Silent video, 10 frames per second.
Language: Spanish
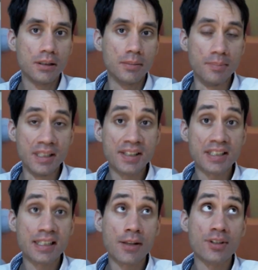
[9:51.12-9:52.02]

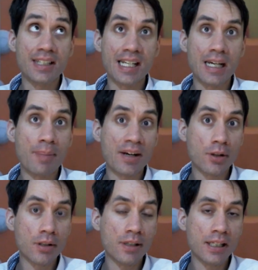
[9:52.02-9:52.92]
Mientras que doña Ana
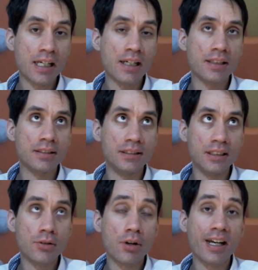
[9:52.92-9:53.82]
Pardo de Vera
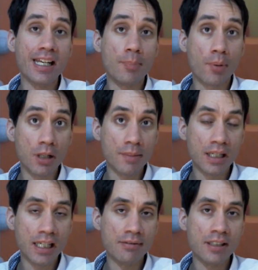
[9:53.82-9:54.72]
dijo que el
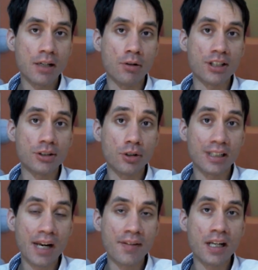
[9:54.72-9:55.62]
problema que había con el señor
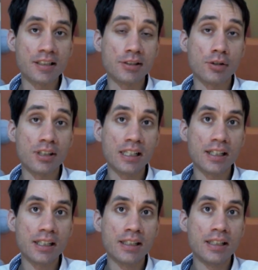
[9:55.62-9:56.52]
Cárdenas y el señor
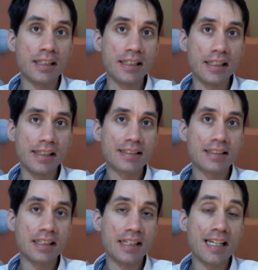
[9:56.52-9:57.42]
Negre es
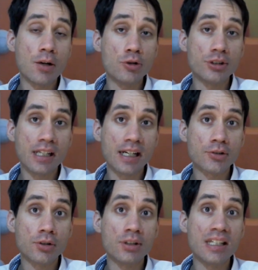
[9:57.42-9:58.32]
que ella considera que
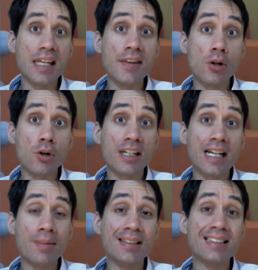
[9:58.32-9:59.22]
son
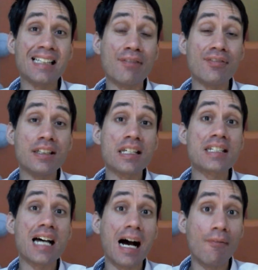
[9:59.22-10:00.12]
ideológicamente
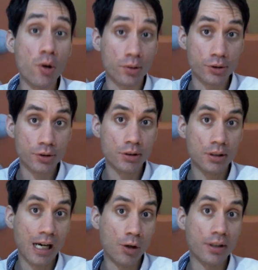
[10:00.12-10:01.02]
afines a Vox,
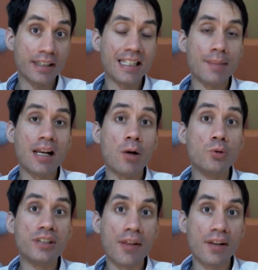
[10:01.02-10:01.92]
a lo que ella llama la
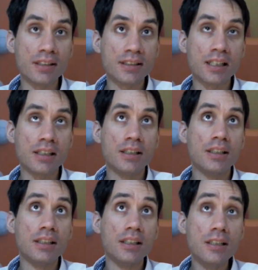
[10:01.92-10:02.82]
ultraderecha,
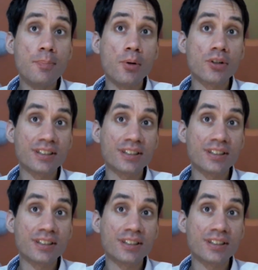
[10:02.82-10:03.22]
y por